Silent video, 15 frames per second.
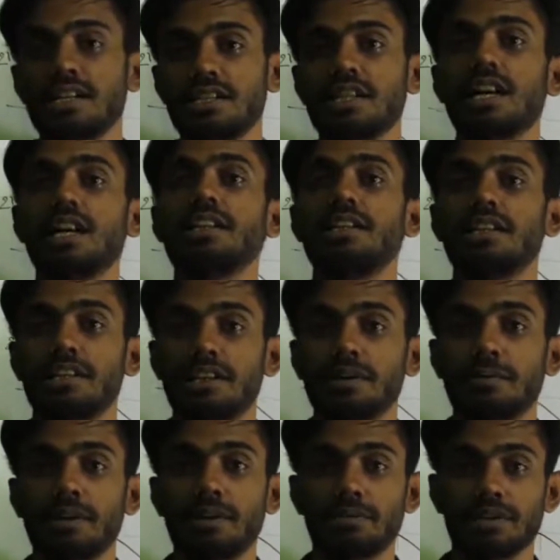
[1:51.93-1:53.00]
ছায়া দেখতে
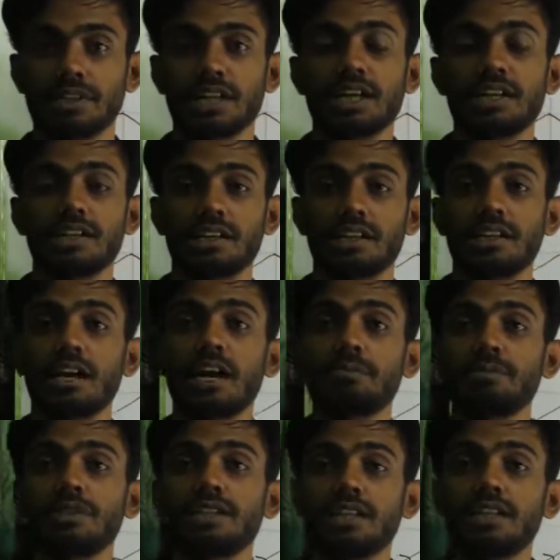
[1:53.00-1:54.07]
পায় এবং ছায়াটাকে
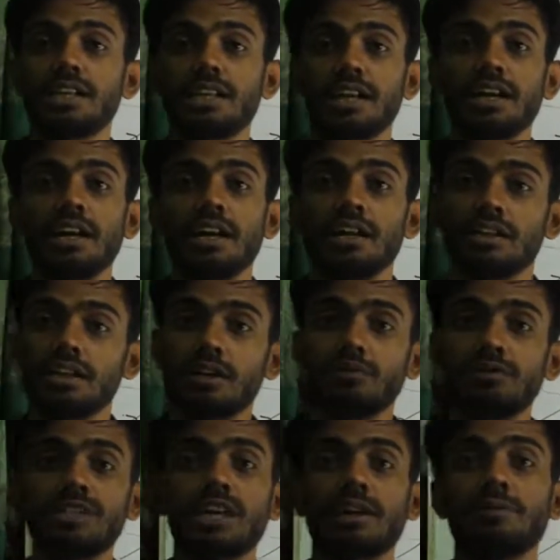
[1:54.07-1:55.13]
কাঁপতেছে দেখে তারা
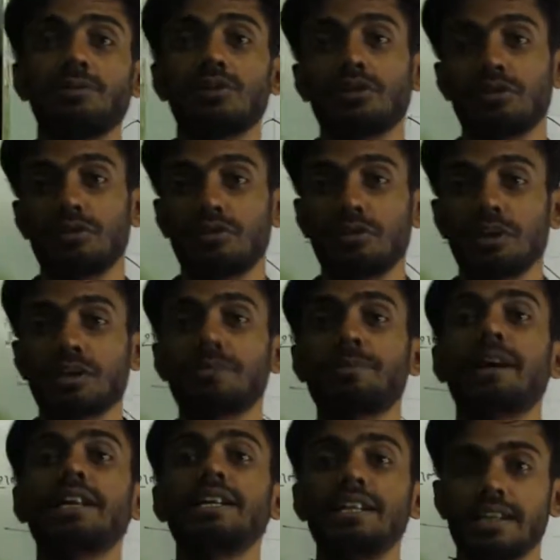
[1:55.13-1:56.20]
ওই জায়গায় মনে করে কোনো একটা
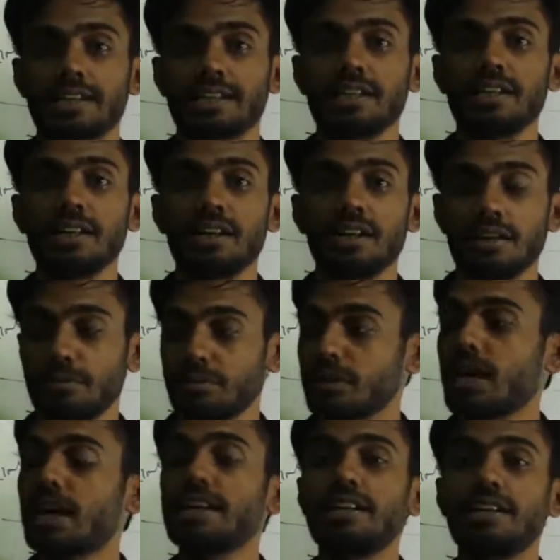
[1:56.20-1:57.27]
পানি আছে এবং
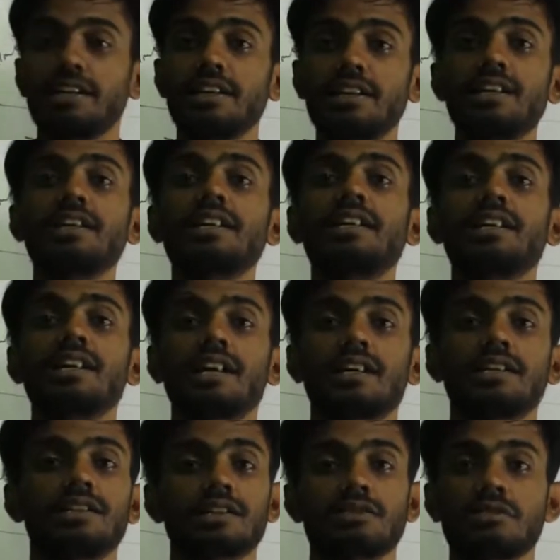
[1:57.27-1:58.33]
আগে এগিয়ে গিয়ে
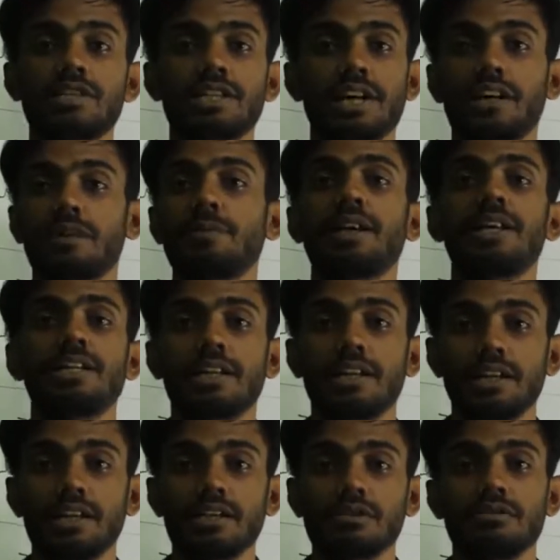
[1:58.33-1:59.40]
দেখে যে আসলে সেখানে পানি
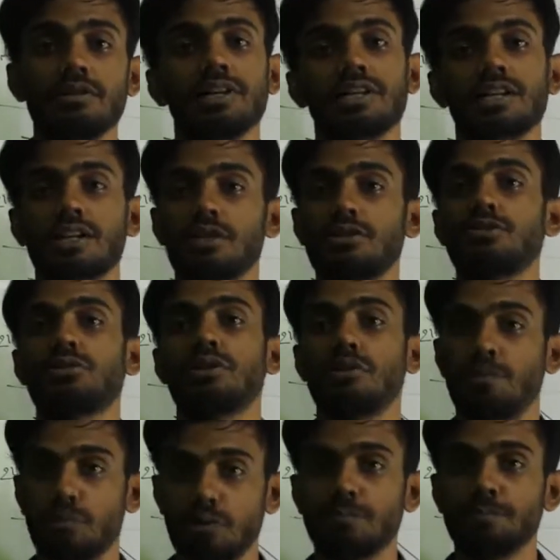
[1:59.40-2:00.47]
টানি কিছু নেই এটা একটা চোখের
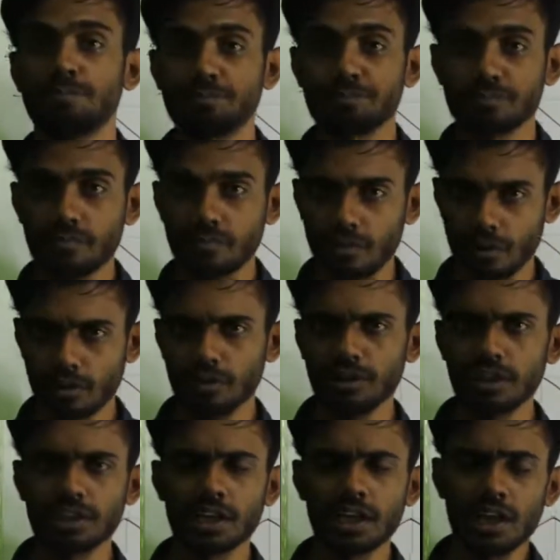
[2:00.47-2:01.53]
ভ্রম
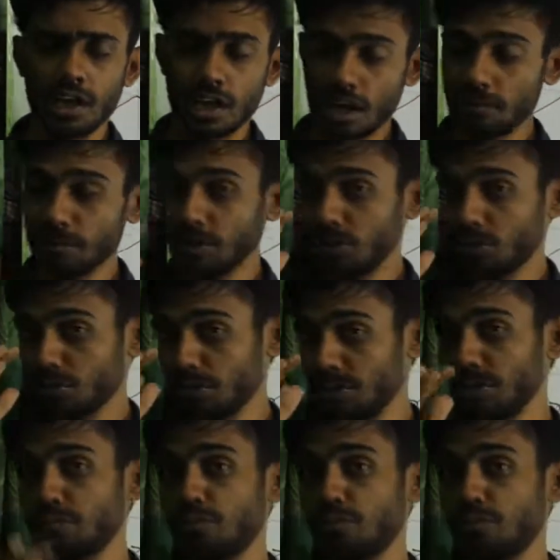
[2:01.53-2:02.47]
অর্থাৎ আমাদের চোখে যে